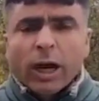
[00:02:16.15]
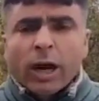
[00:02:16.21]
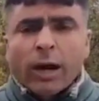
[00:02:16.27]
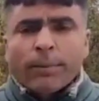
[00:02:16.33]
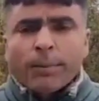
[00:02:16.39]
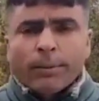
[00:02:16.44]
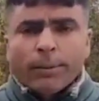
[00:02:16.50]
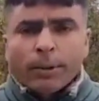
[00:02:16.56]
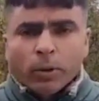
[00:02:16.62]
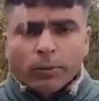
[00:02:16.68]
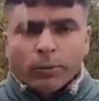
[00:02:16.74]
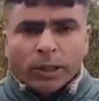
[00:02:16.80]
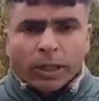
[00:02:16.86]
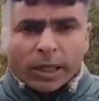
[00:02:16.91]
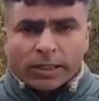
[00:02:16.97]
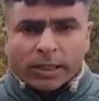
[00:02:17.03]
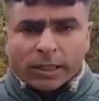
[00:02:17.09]
आप हमें कमेंट
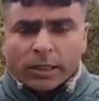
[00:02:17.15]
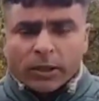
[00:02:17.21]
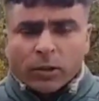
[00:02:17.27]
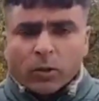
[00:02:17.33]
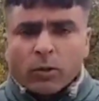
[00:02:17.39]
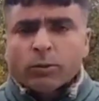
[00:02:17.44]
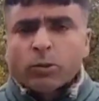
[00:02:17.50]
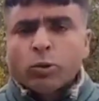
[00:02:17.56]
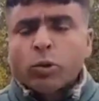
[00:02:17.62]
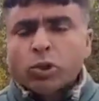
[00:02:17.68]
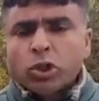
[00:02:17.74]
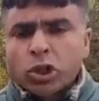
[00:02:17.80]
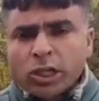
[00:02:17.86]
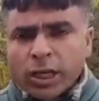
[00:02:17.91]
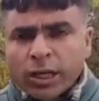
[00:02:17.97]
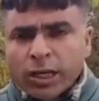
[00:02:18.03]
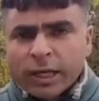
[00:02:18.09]
कर सकते हैं और हम कोशिश
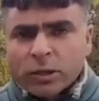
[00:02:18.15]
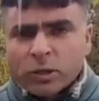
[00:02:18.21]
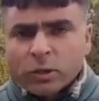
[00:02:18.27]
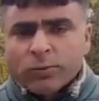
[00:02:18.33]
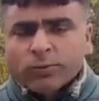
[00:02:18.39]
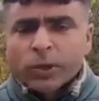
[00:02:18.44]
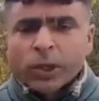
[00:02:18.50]
करेंगे जो